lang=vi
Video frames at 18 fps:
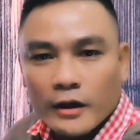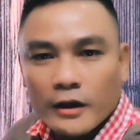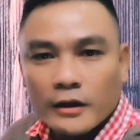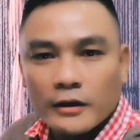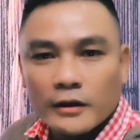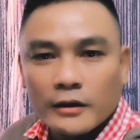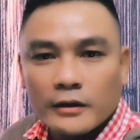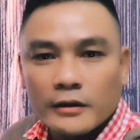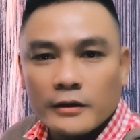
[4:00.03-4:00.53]
đó
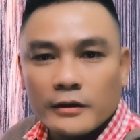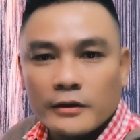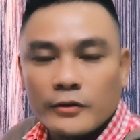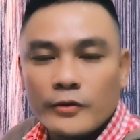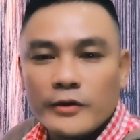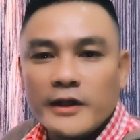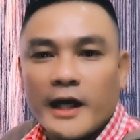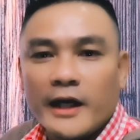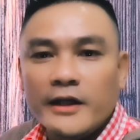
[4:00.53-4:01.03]
đó,
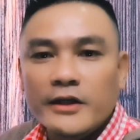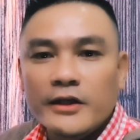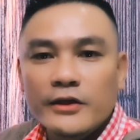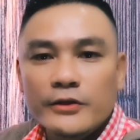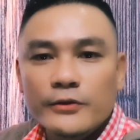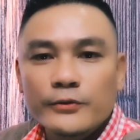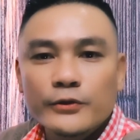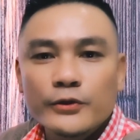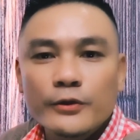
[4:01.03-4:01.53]
tôi dạy
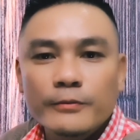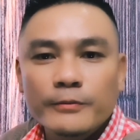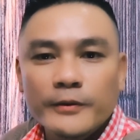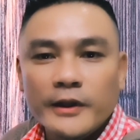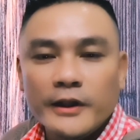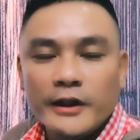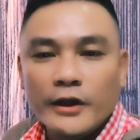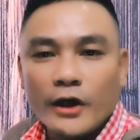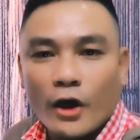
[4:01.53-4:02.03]
trên YouTube
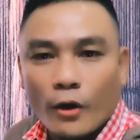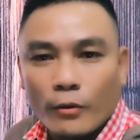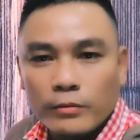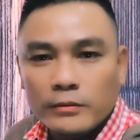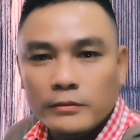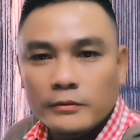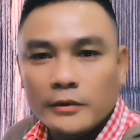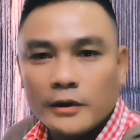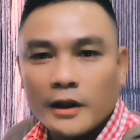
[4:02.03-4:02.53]
thì
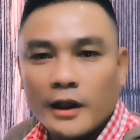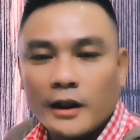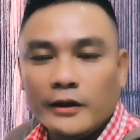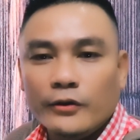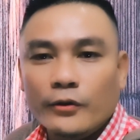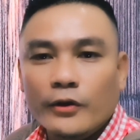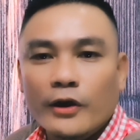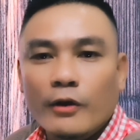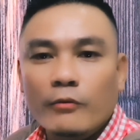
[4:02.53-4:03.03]
ổn, à,
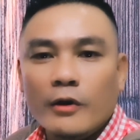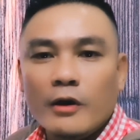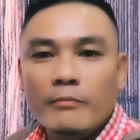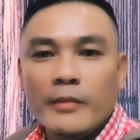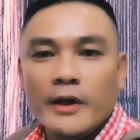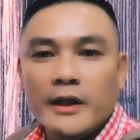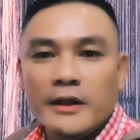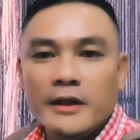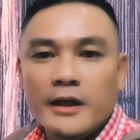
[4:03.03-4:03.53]
tôi không
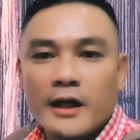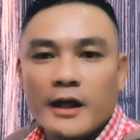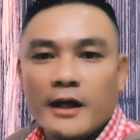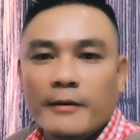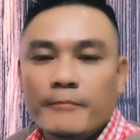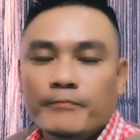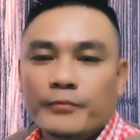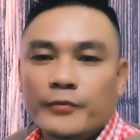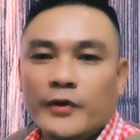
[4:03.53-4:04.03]
có bị
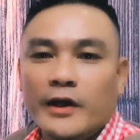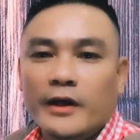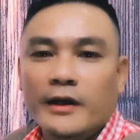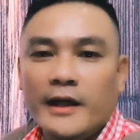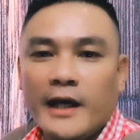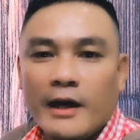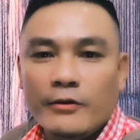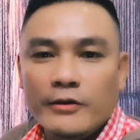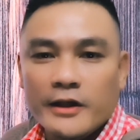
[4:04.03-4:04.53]
um,
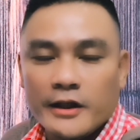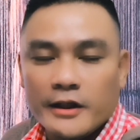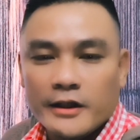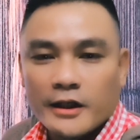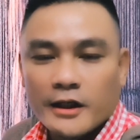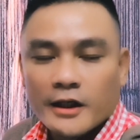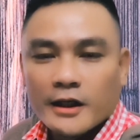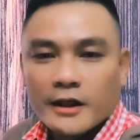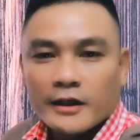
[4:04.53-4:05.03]
kiện cáo gì.